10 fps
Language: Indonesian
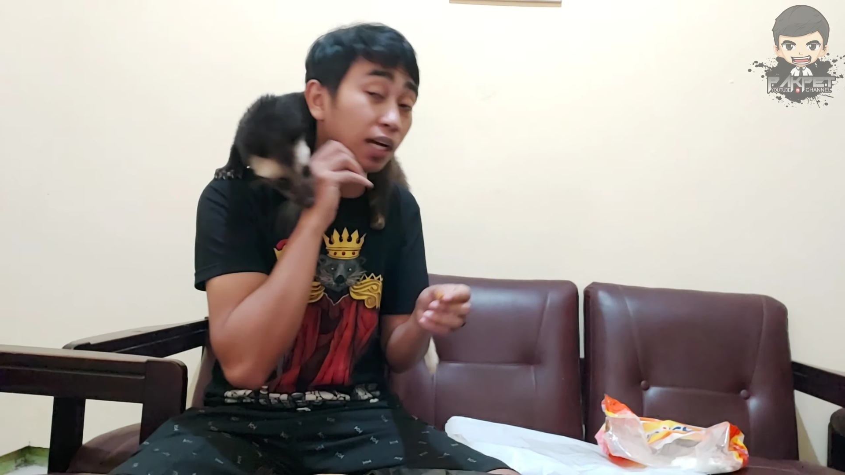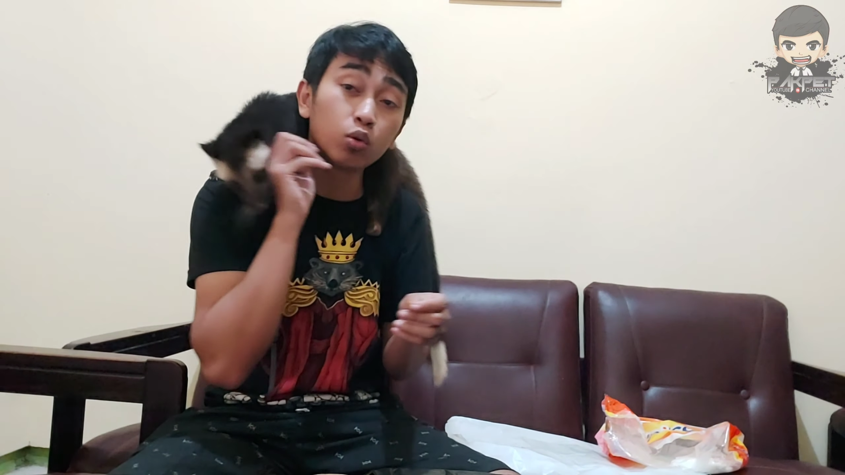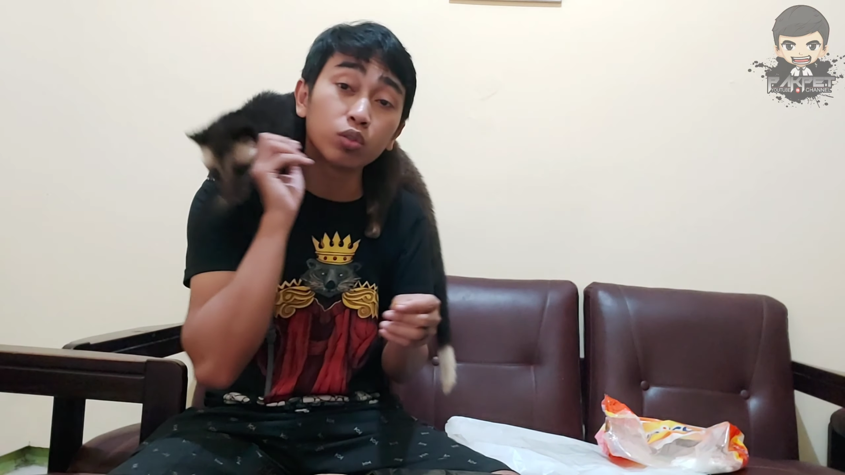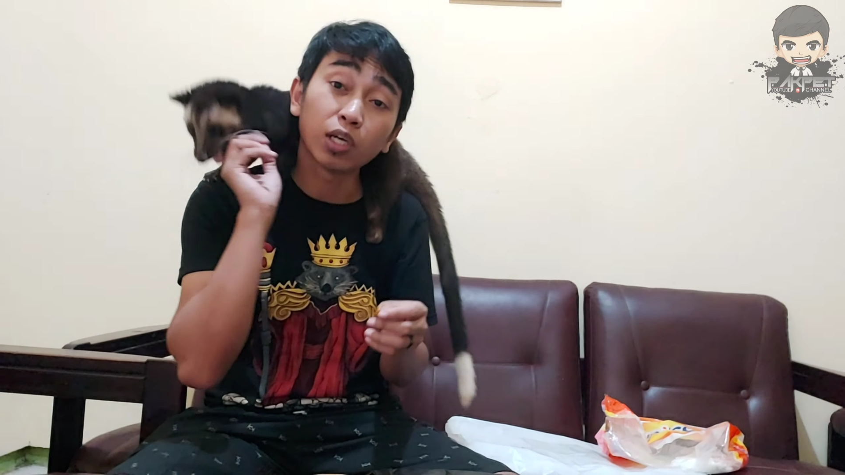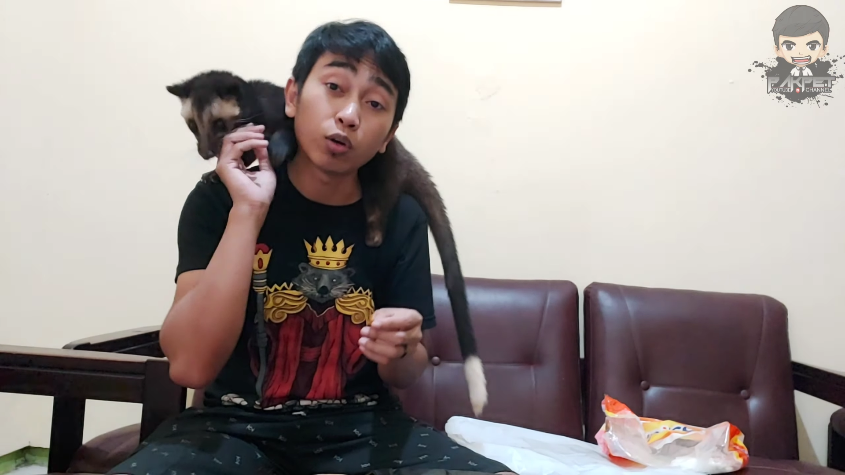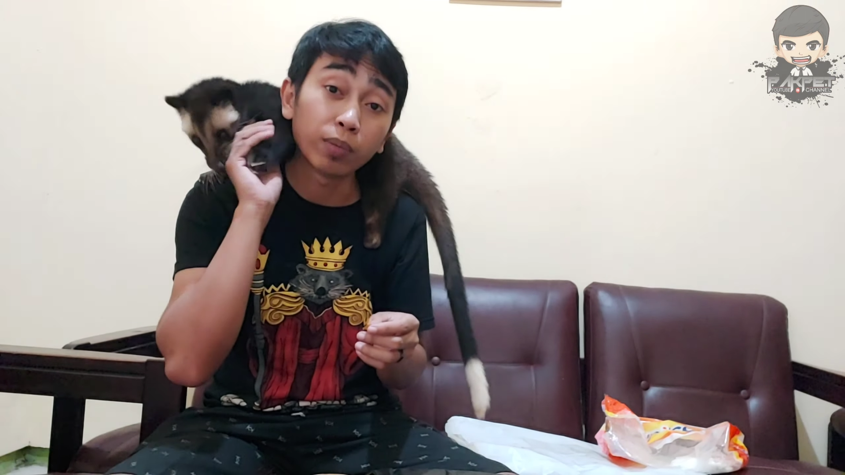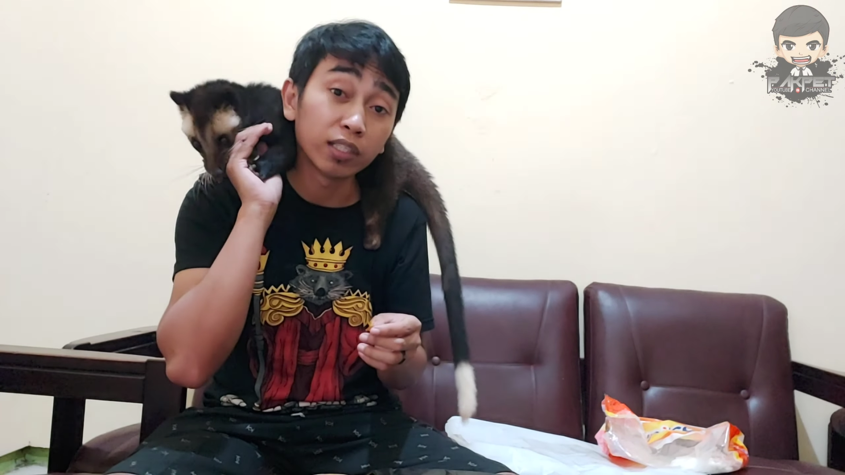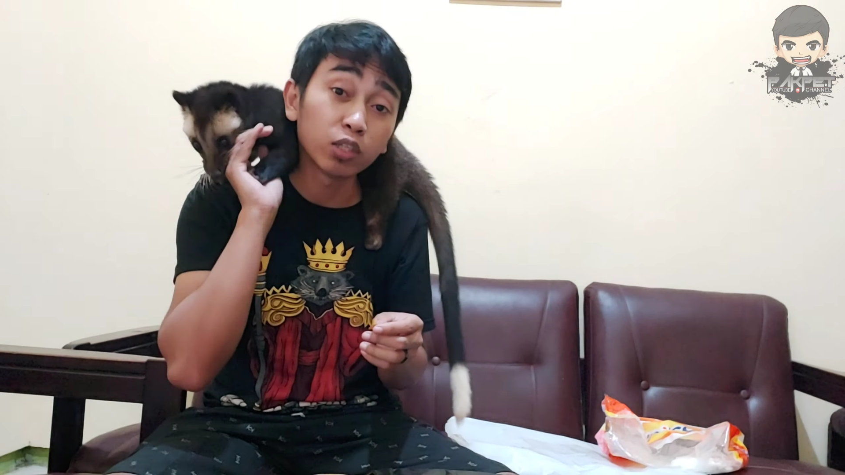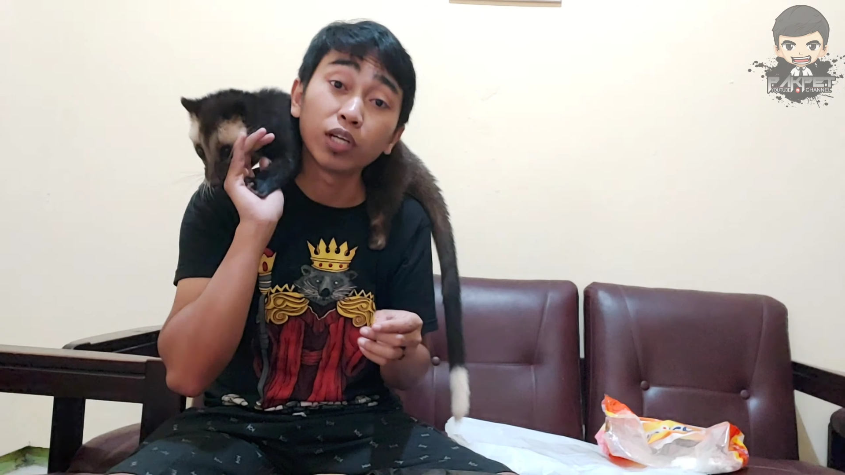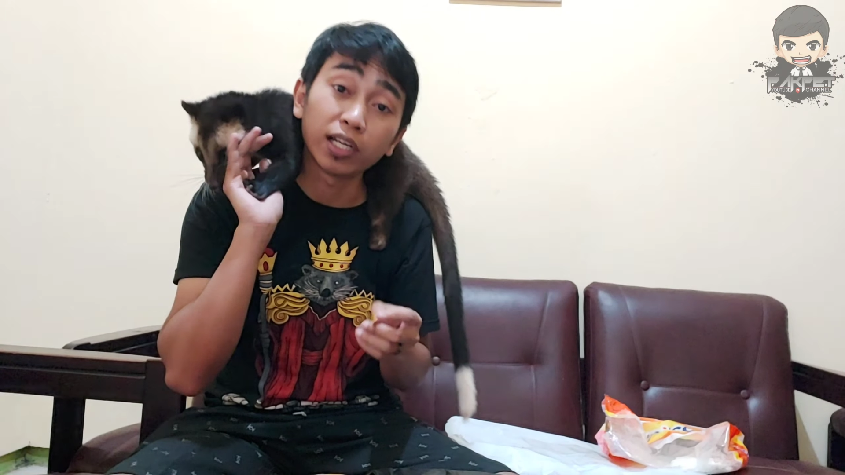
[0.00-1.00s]
tahu
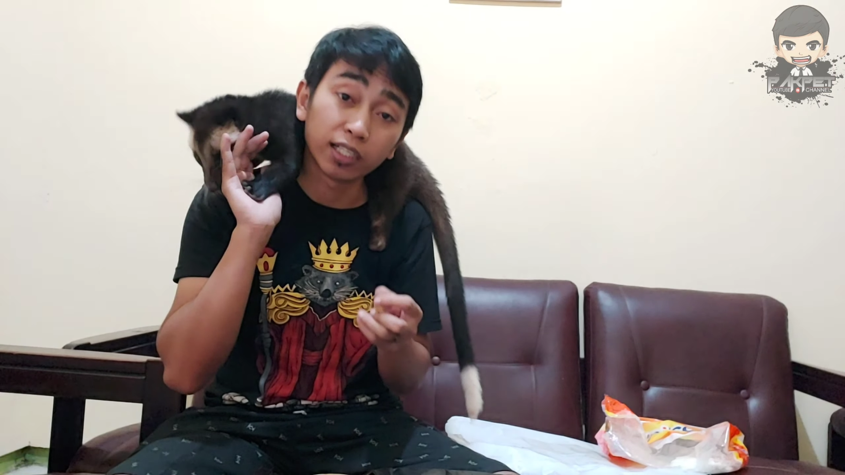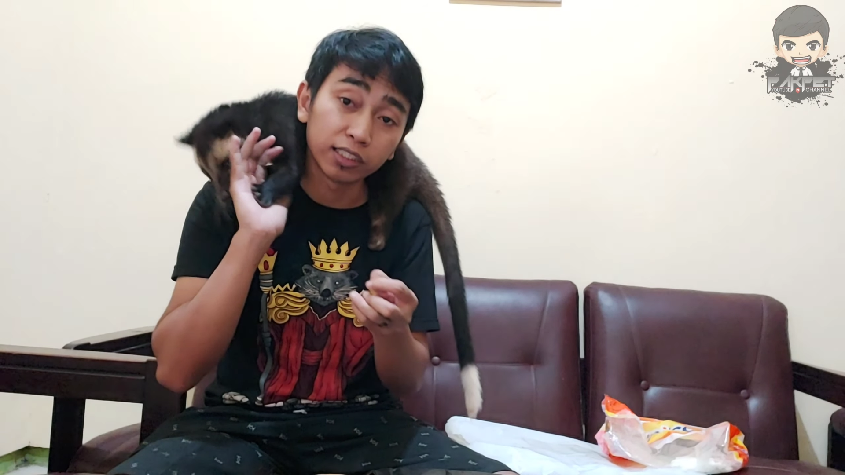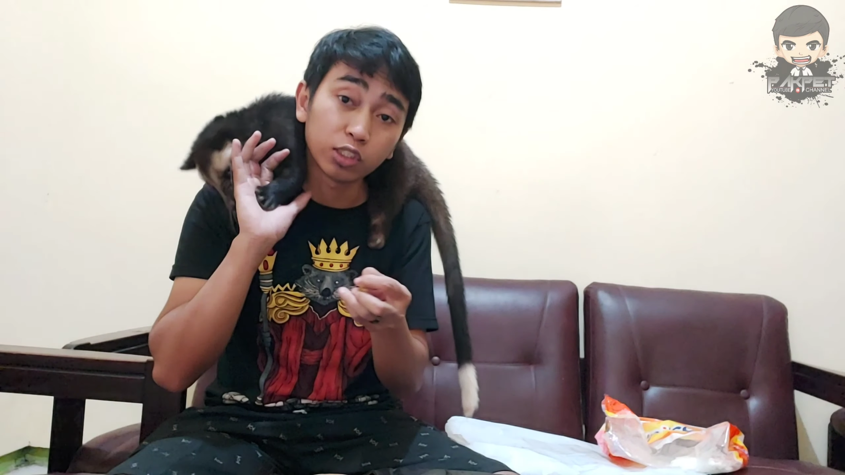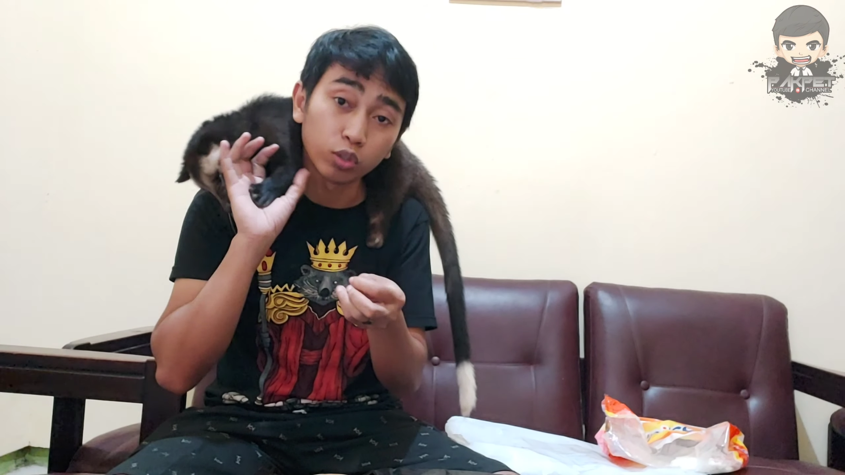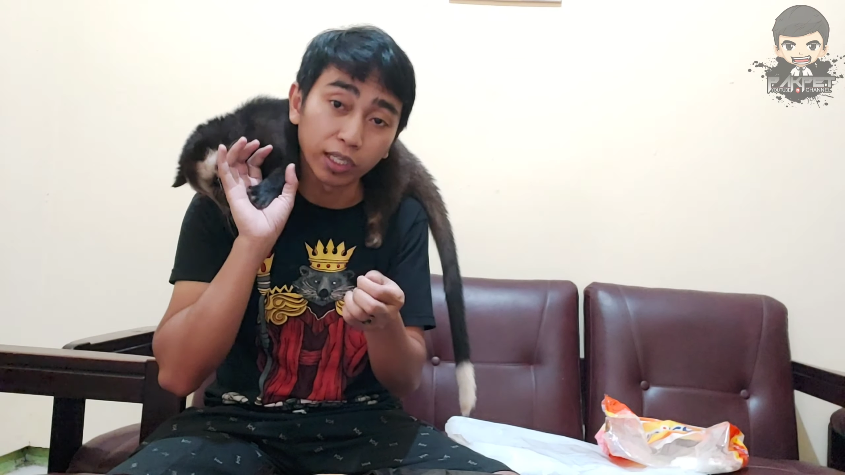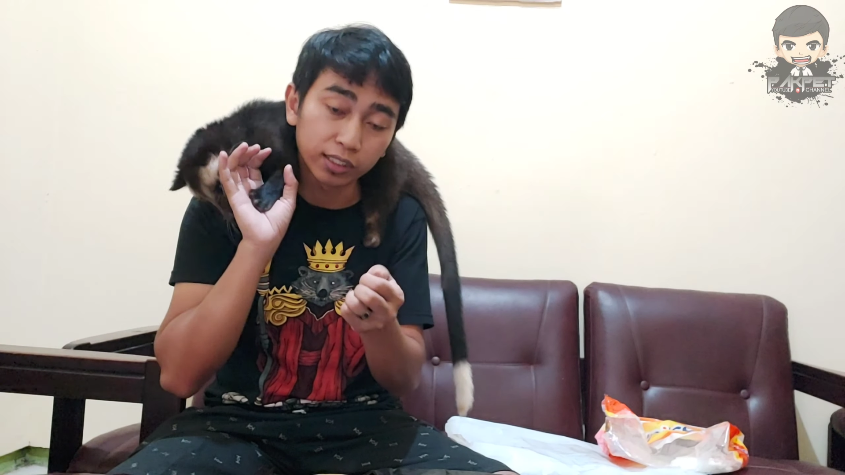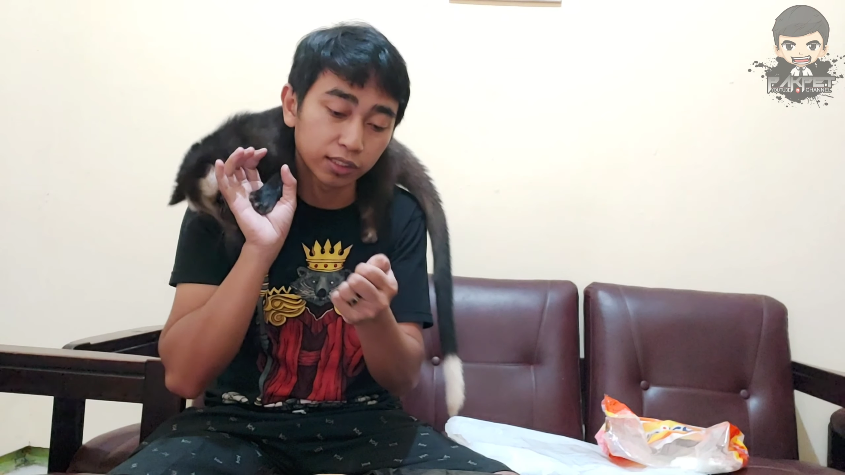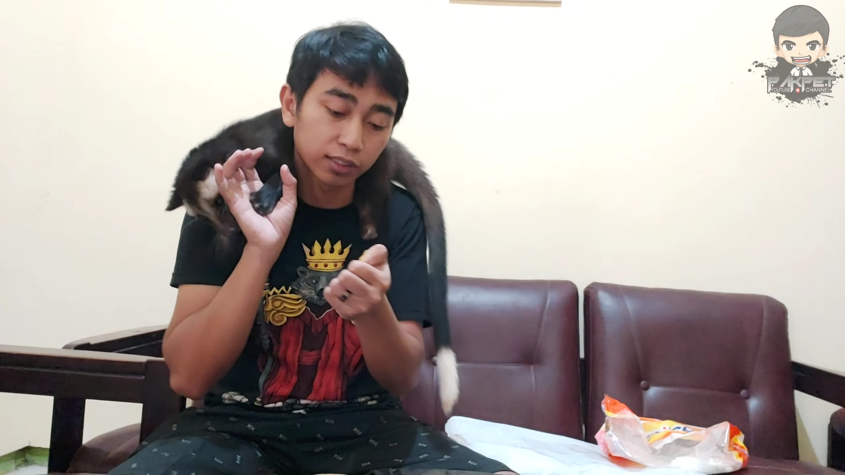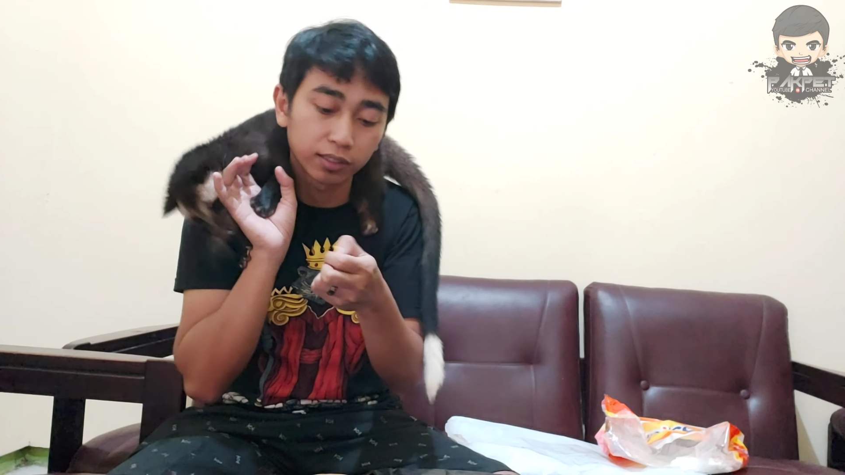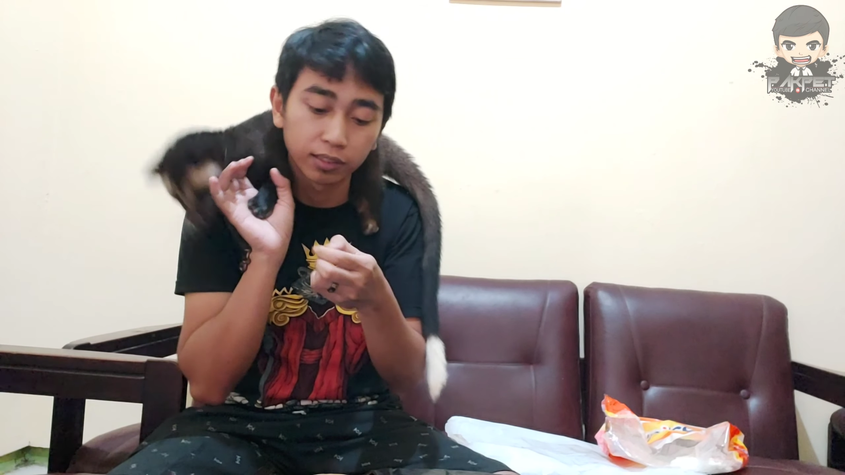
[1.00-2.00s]
jawabannya udah ada di situ
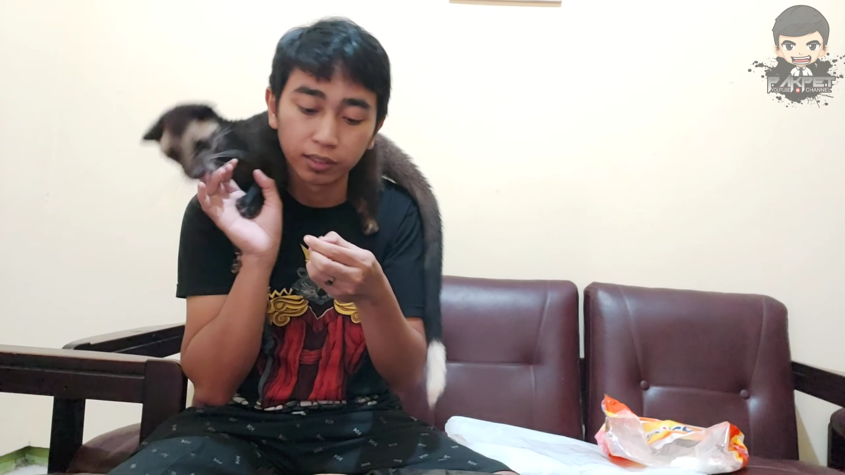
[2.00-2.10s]
guys